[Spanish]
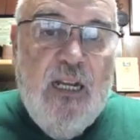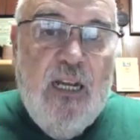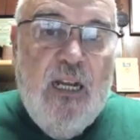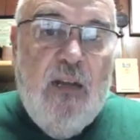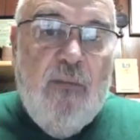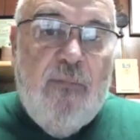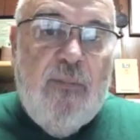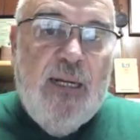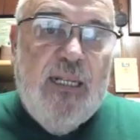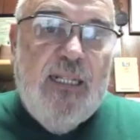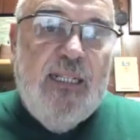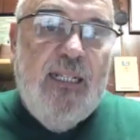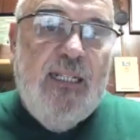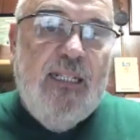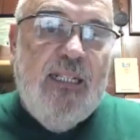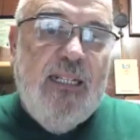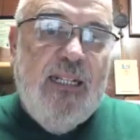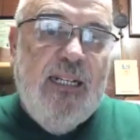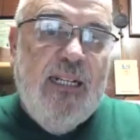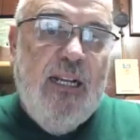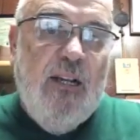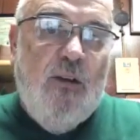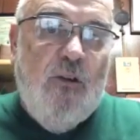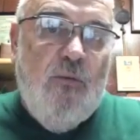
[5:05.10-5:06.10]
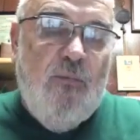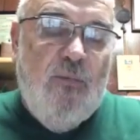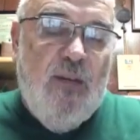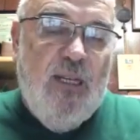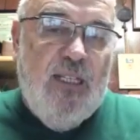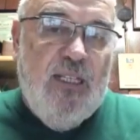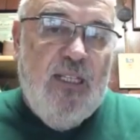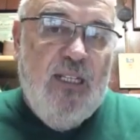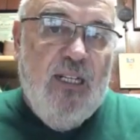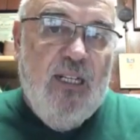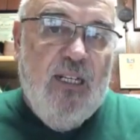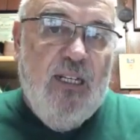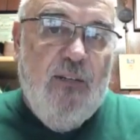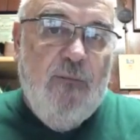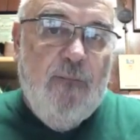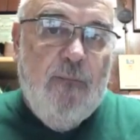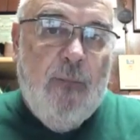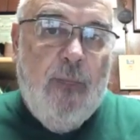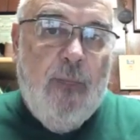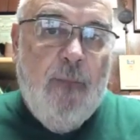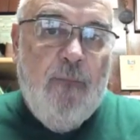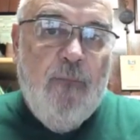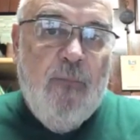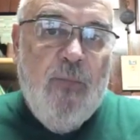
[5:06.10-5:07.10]
aparte de tener que combatirla,
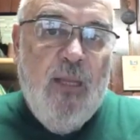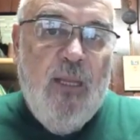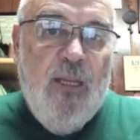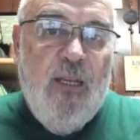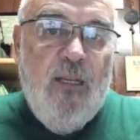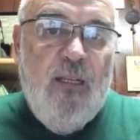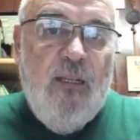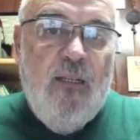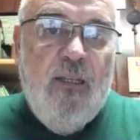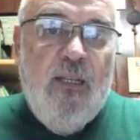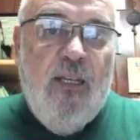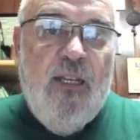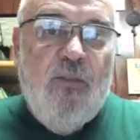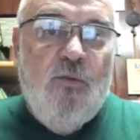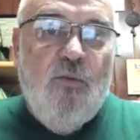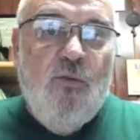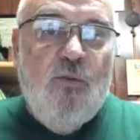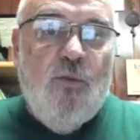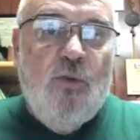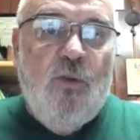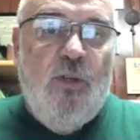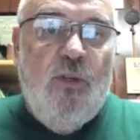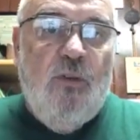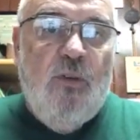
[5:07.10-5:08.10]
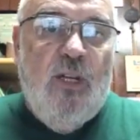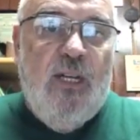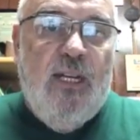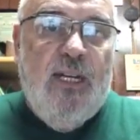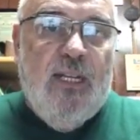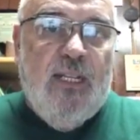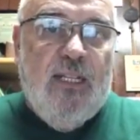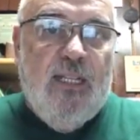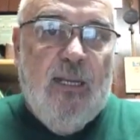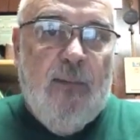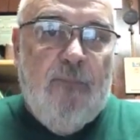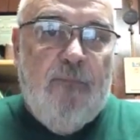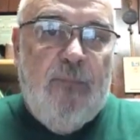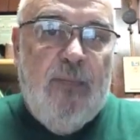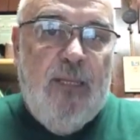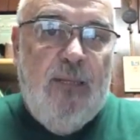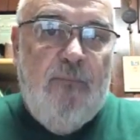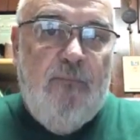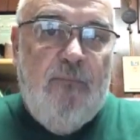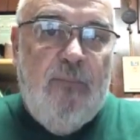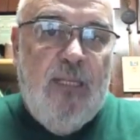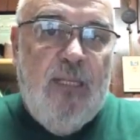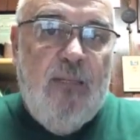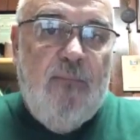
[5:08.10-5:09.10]
es un sonido alerta,
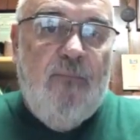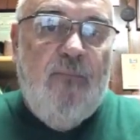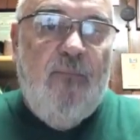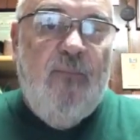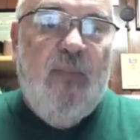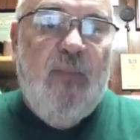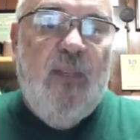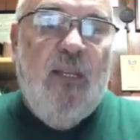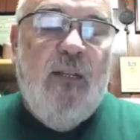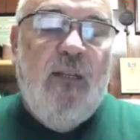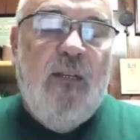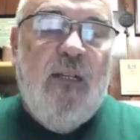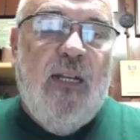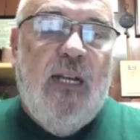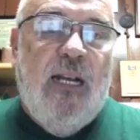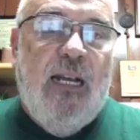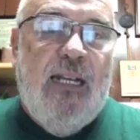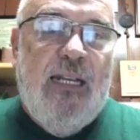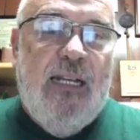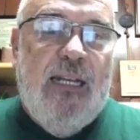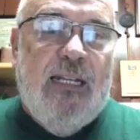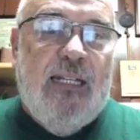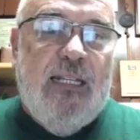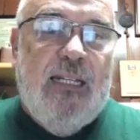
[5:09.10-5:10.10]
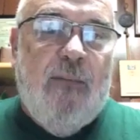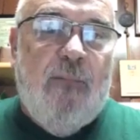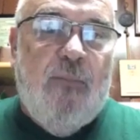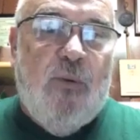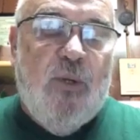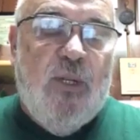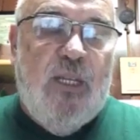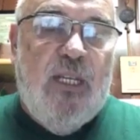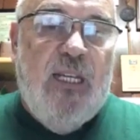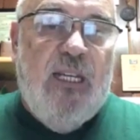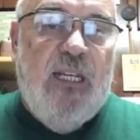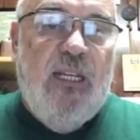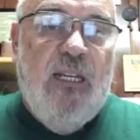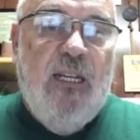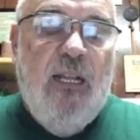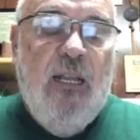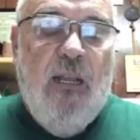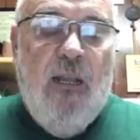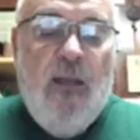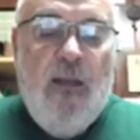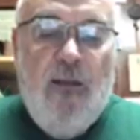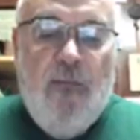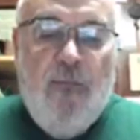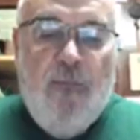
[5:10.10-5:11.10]
ping, ping, alerta. ¿Por qué?
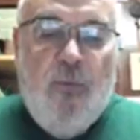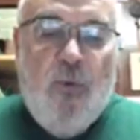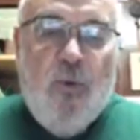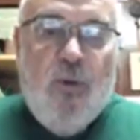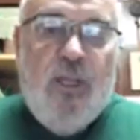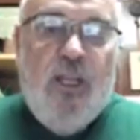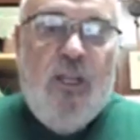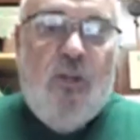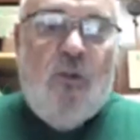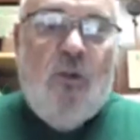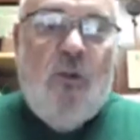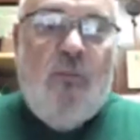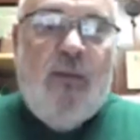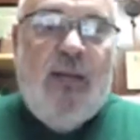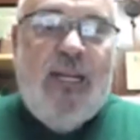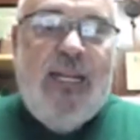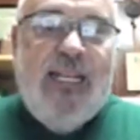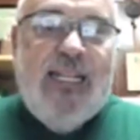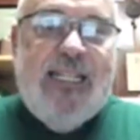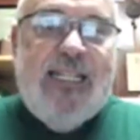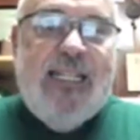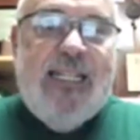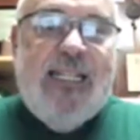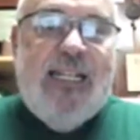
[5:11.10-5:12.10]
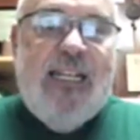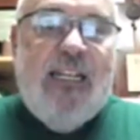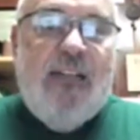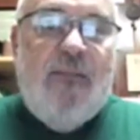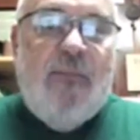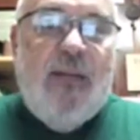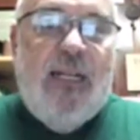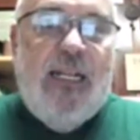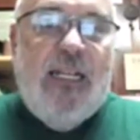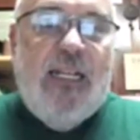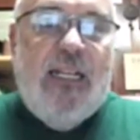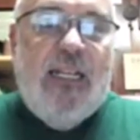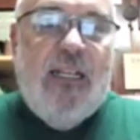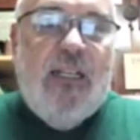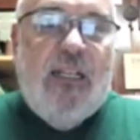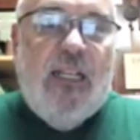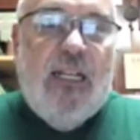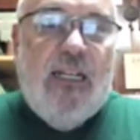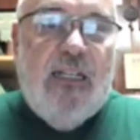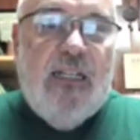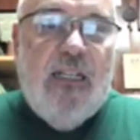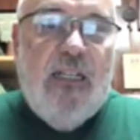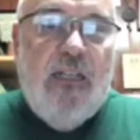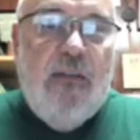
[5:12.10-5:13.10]
Porque esto aparece en animales que
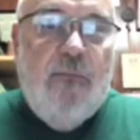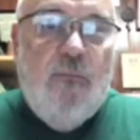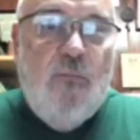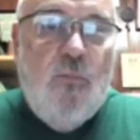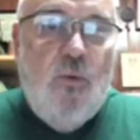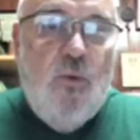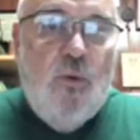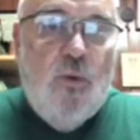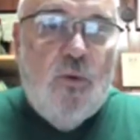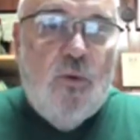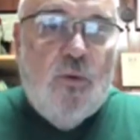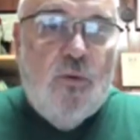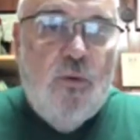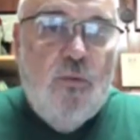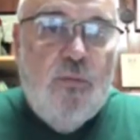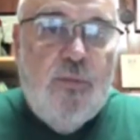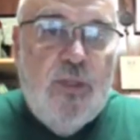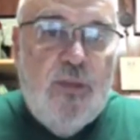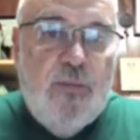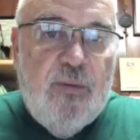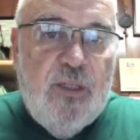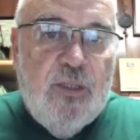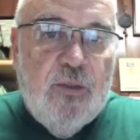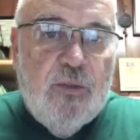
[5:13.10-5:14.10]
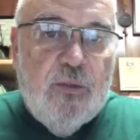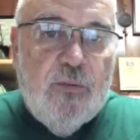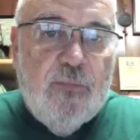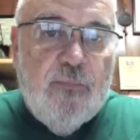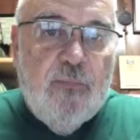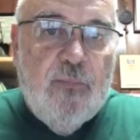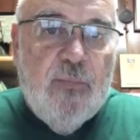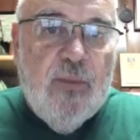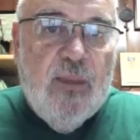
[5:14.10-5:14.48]
están inmunosuprimidos